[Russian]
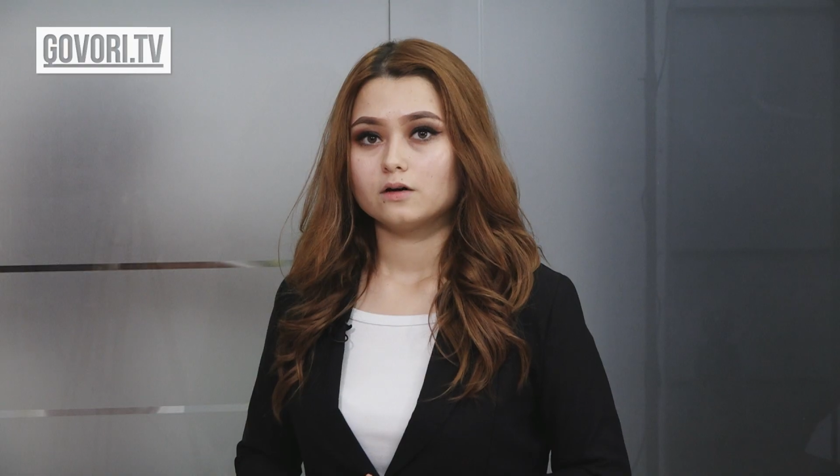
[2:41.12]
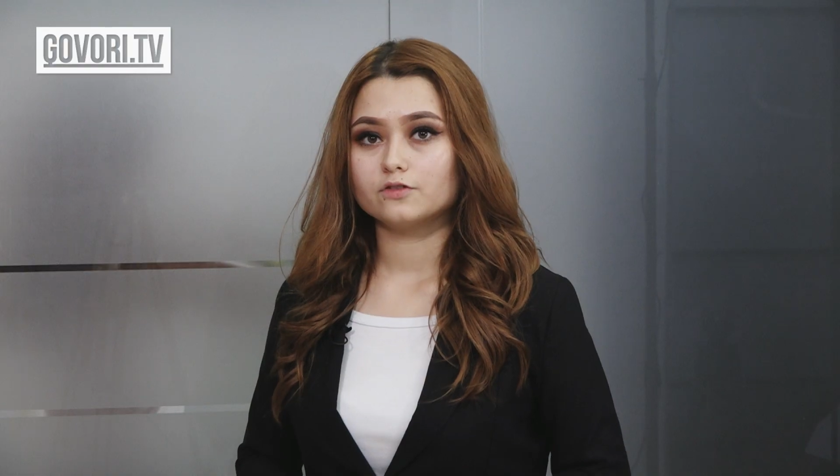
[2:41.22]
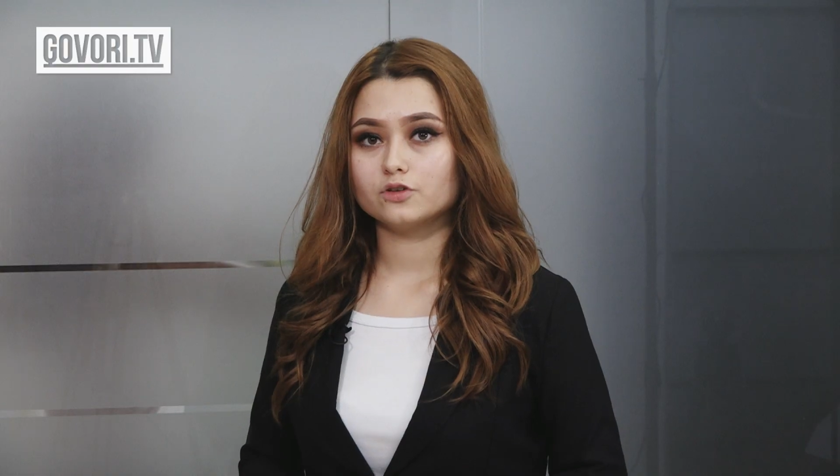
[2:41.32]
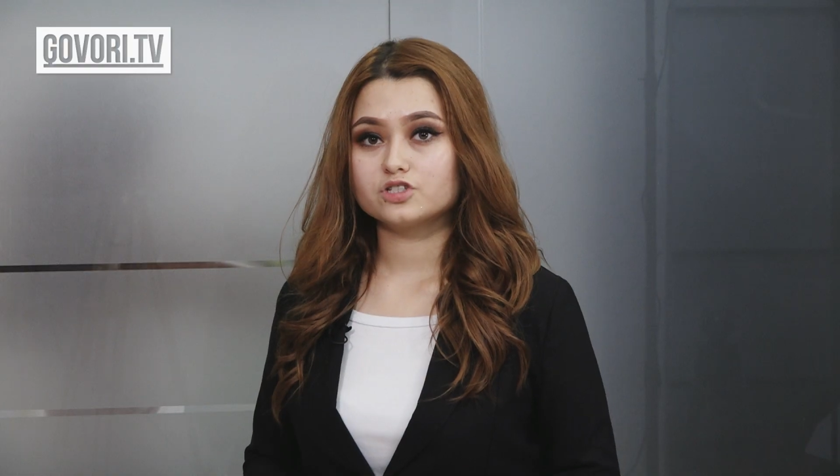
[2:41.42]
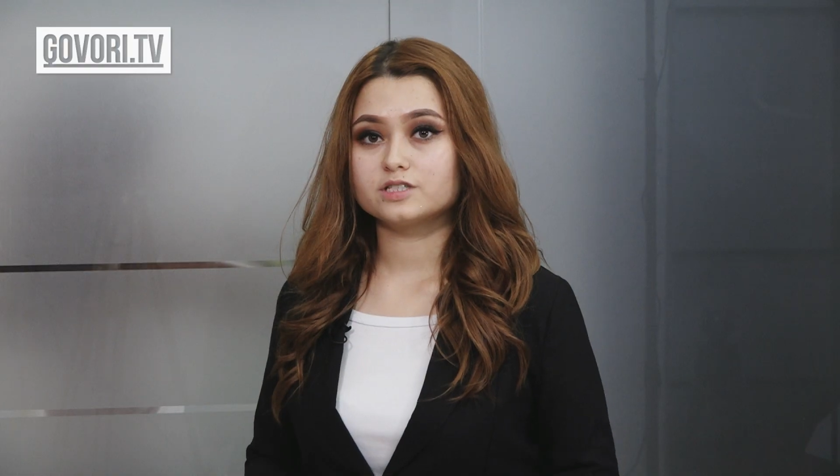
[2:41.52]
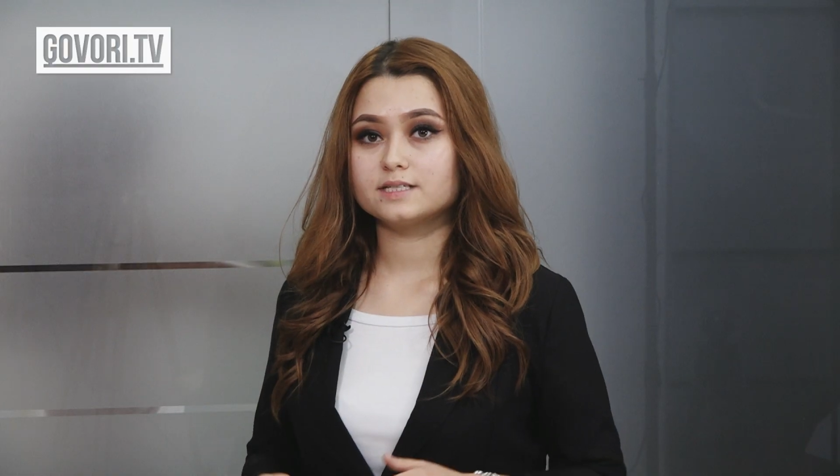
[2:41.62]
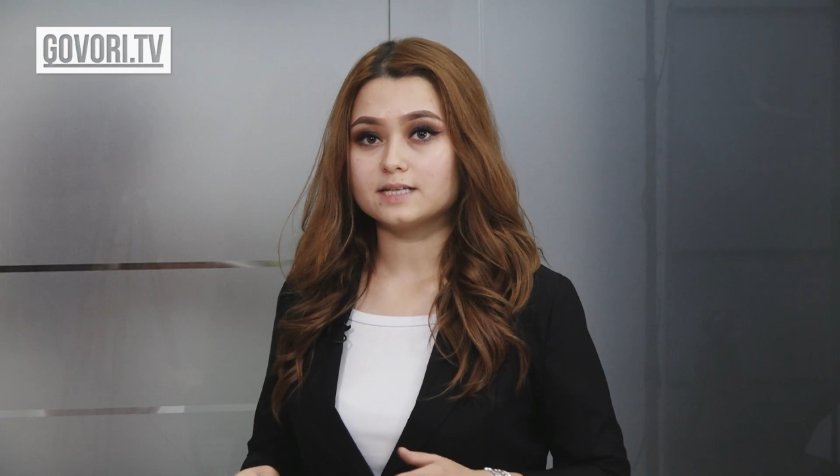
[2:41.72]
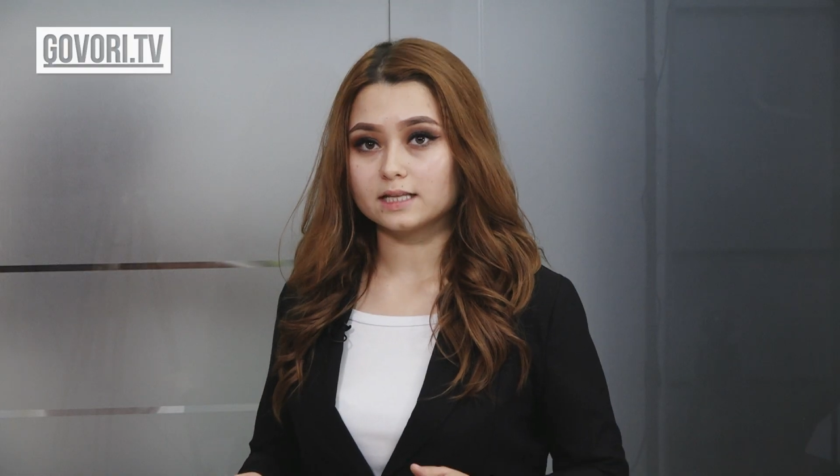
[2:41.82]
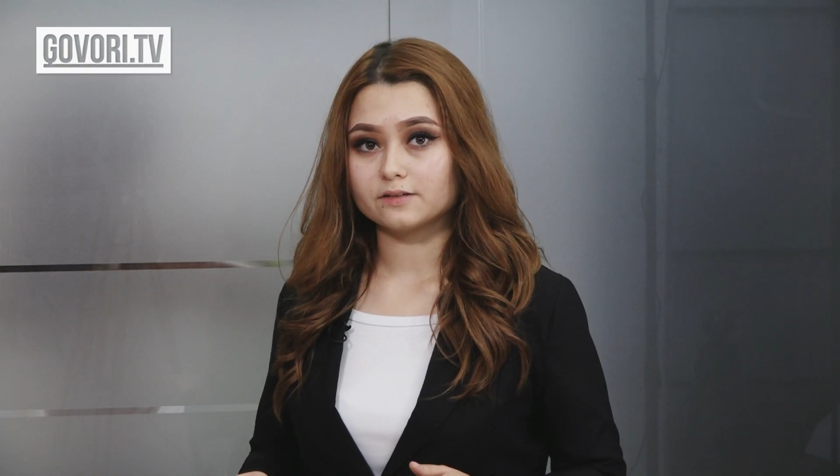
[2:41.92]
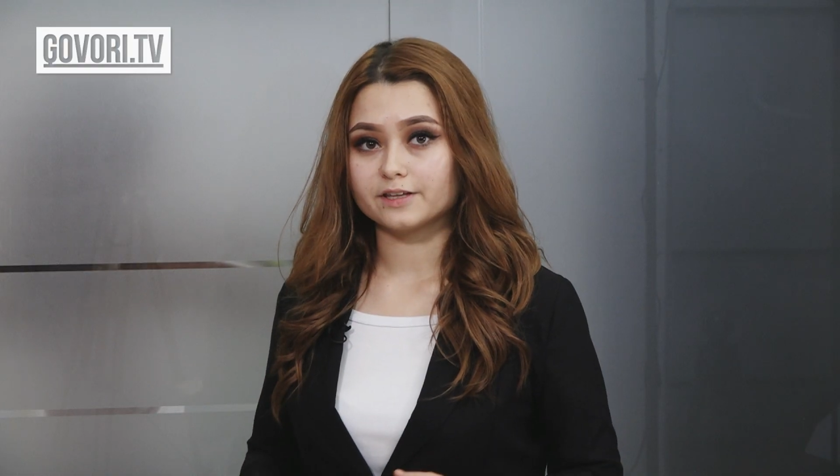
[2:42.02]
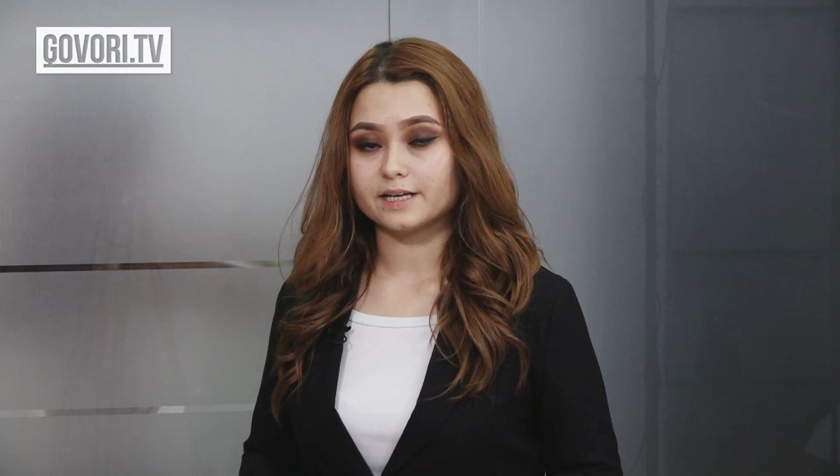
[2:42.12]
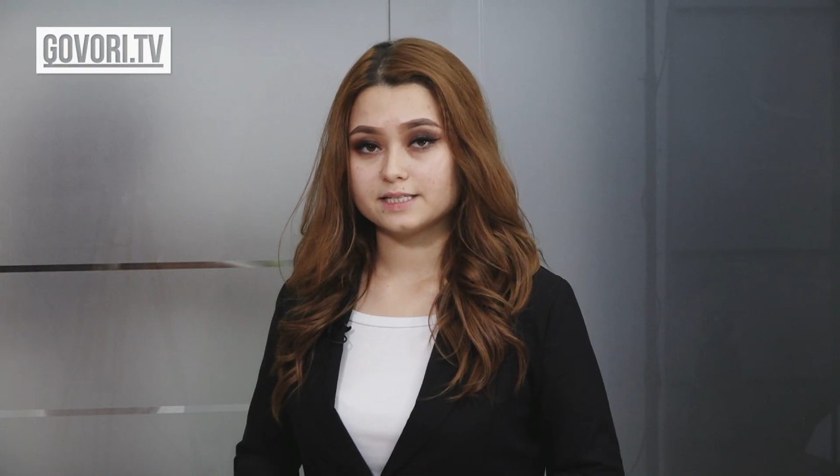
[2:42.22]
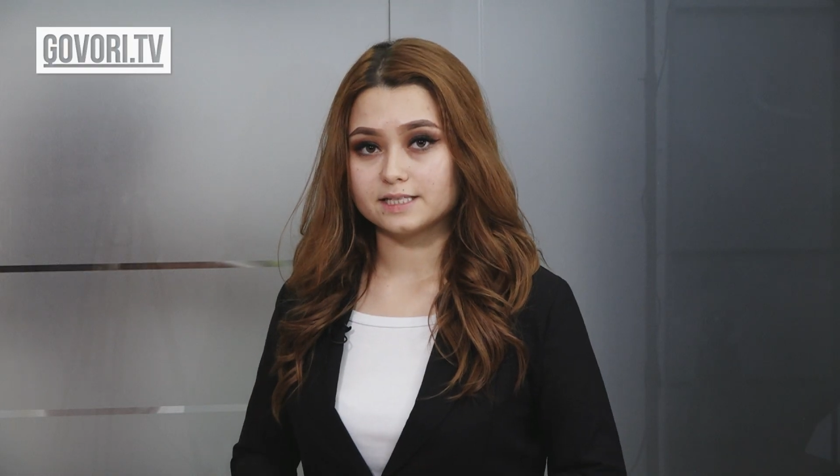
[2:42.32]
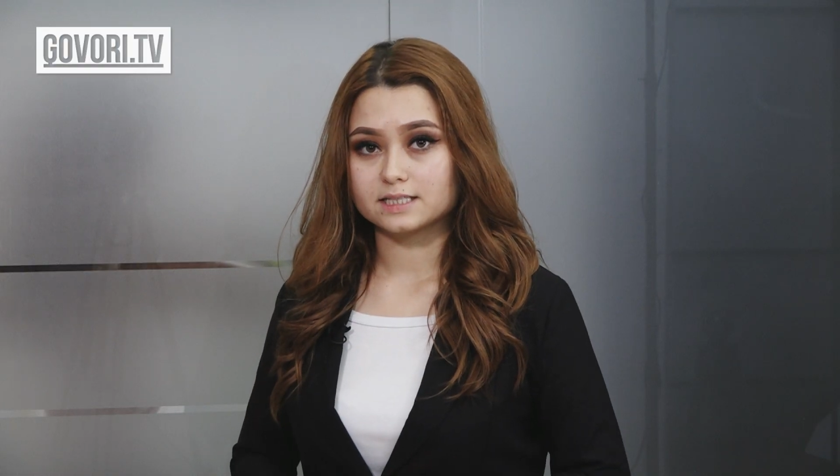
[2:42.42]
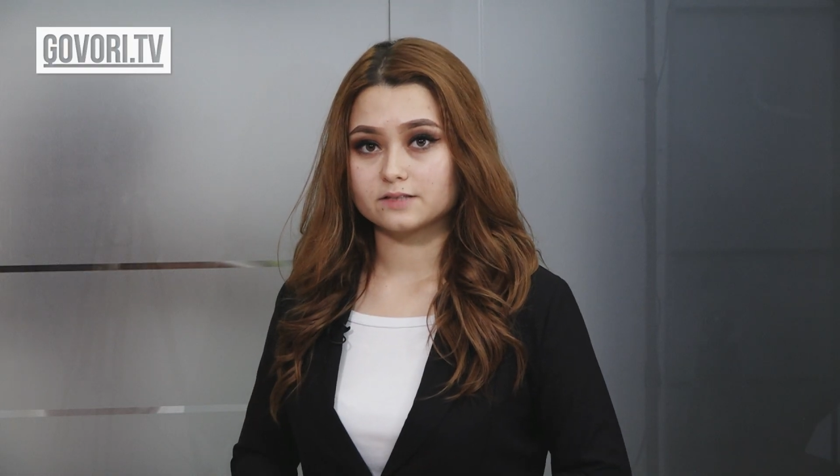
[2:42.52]
В ночь с 10 на
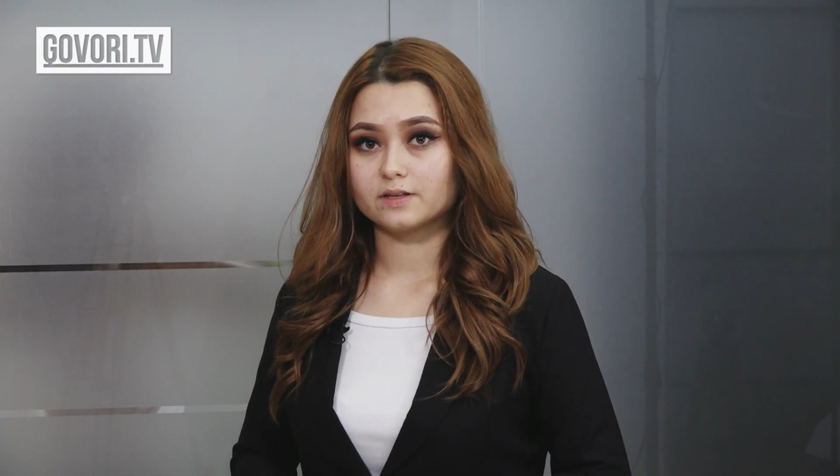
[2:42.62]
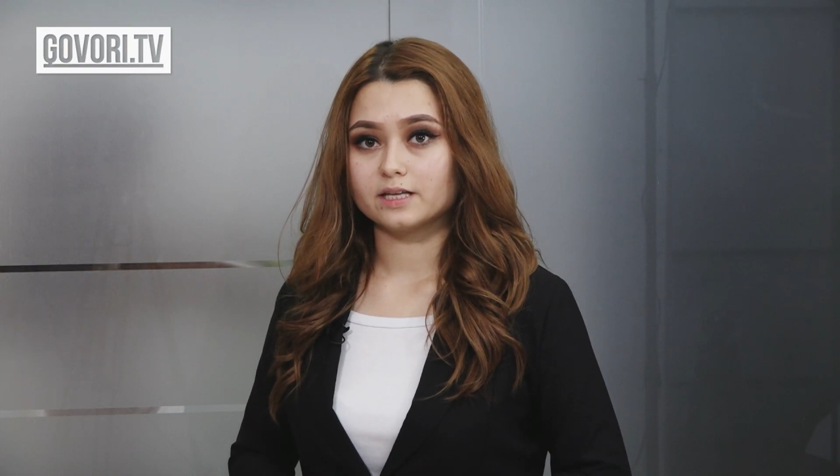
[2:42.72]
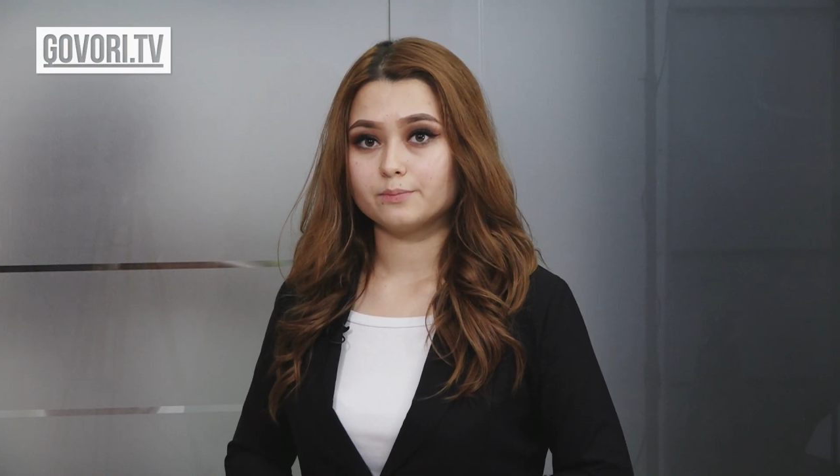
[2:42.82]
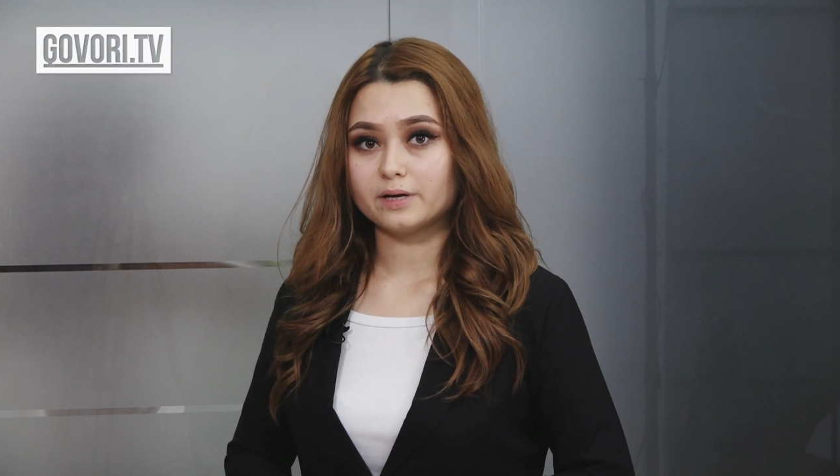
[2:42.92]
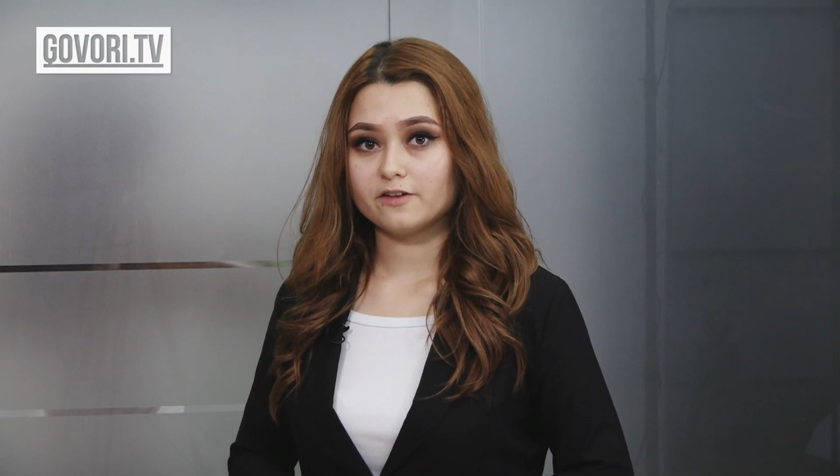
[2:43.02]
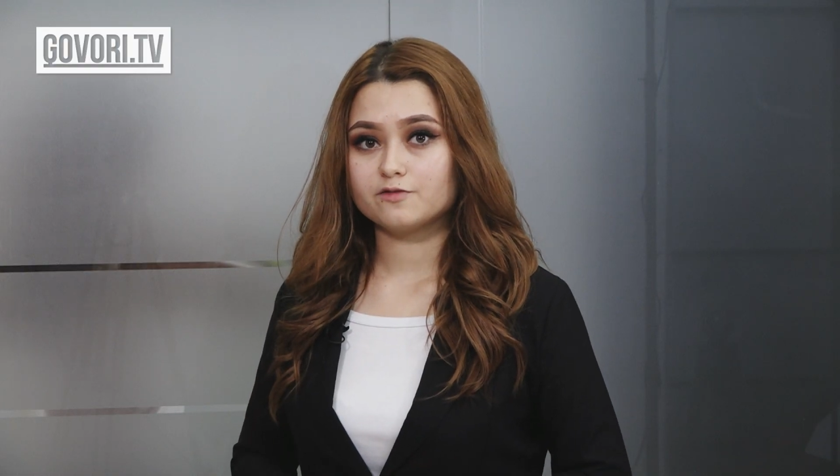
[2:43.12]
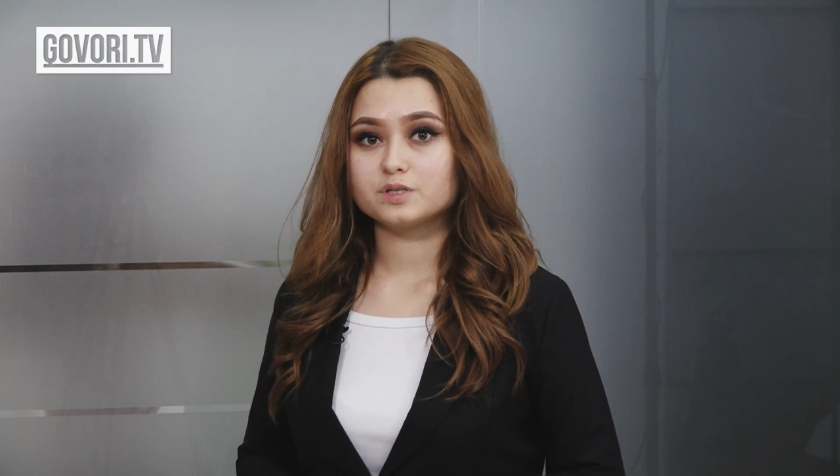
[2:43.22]
11 ноября в